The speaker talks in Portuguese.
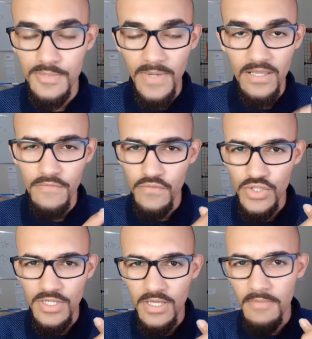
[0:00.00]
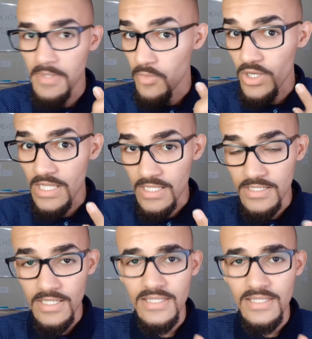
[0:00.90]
para que você memorize,